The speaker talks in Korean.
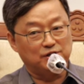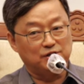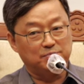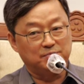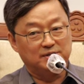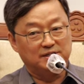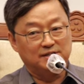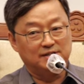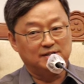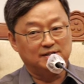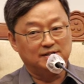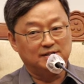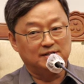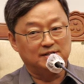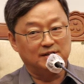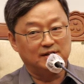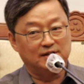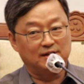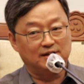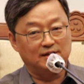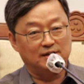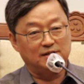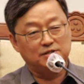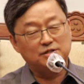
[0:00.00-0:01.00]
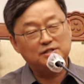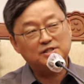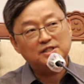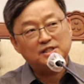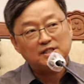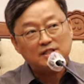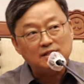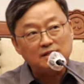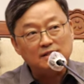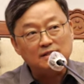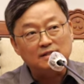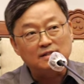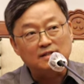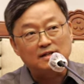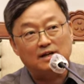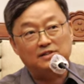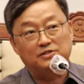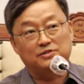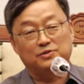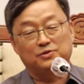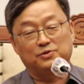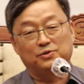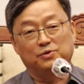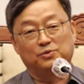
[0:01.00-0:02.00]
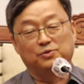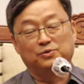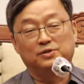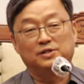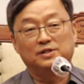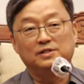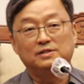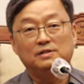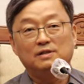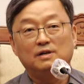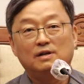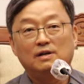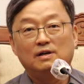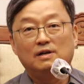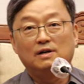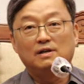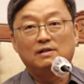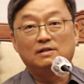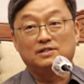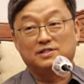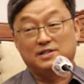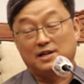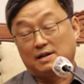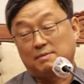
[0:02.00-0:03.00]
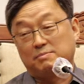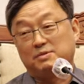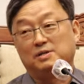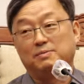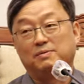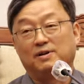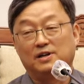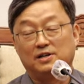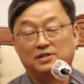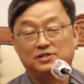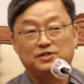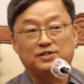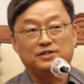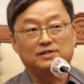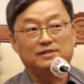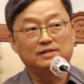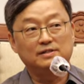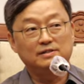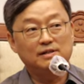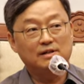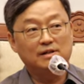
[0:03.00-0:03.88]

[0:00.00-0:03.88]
믿는데, 예를 들어서 신 같은 경우는 그 사람들이 말하는 신은